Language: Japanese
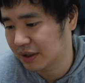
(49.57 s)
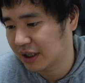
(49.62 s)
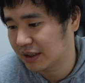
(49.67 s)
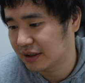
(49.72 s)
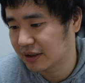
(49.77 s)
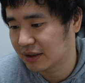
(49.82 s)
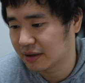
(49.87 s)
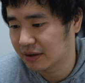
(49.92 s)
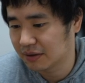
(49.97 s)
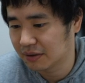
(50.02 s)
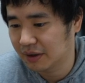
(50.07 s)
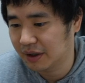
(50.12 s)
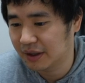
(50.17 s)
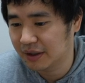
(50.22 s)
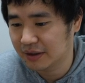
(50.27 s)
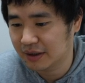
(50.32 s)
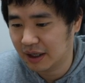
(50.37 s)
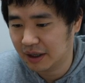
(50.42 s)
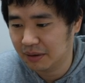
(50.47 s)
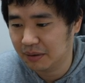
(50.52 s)
キャッシングの
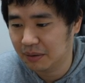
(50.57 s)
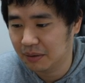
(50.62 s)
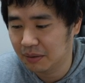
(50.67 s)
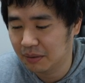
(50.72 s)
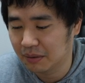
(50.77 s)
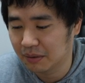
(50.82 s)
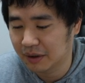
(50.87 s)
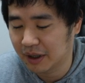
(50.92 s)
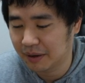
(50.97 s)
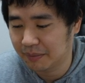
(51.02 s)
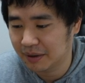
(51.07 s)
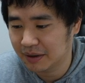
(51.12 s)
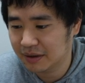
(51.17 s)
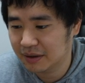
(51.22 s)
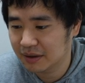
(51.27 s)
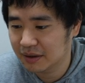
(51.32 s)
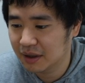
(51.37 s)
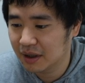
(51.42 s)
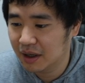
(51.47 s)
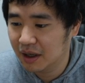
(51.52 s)
返済を行いま
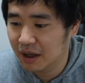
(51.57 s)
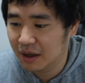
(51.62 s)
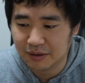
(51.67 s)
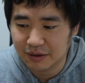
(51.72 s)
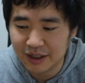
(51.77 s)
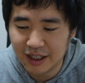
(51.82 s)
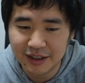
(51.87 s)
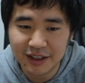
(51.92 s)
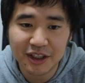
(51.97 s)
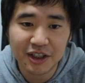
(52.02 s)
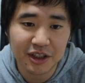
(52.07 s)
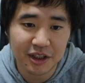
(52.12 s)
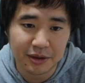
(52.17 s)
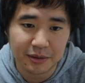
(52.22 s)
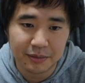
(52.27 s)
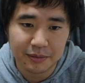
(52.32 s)
す先日